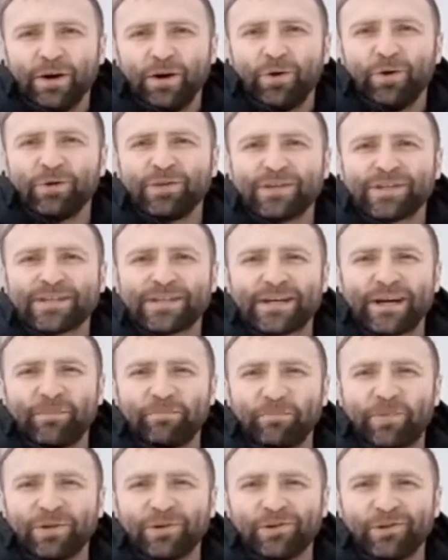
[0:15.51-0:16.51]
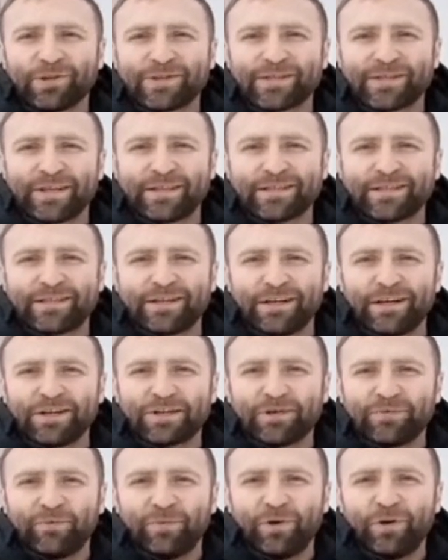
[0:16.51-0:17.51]
Он и сам пилот со
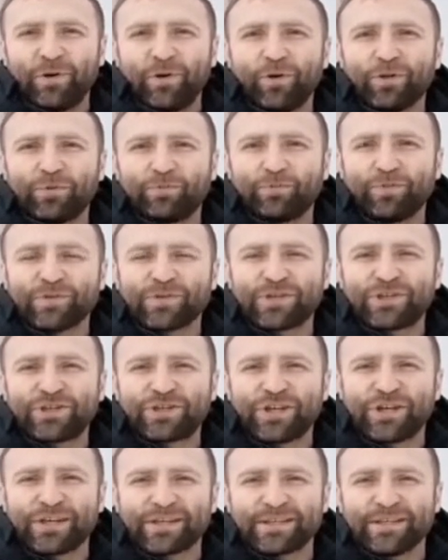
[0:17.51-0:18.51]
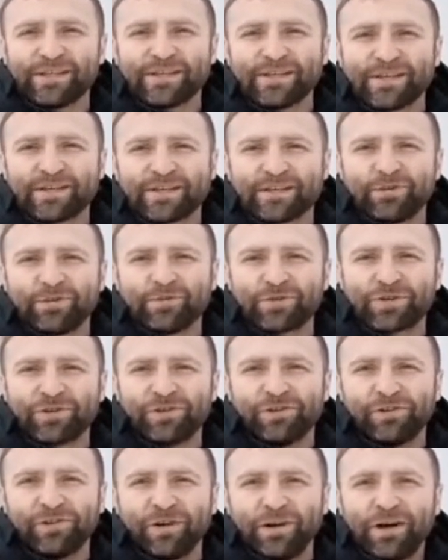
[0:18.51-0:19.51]
стажем, отпуск честно
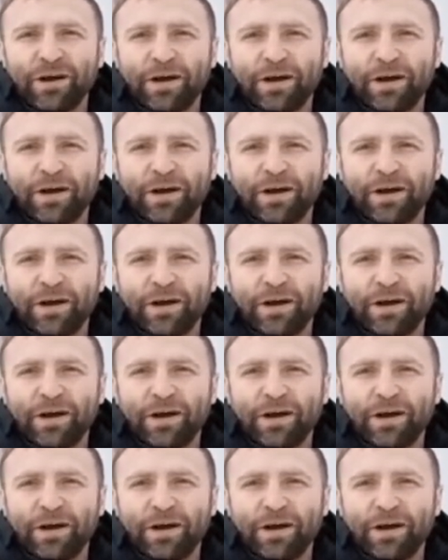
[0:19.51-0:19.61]
заслужил.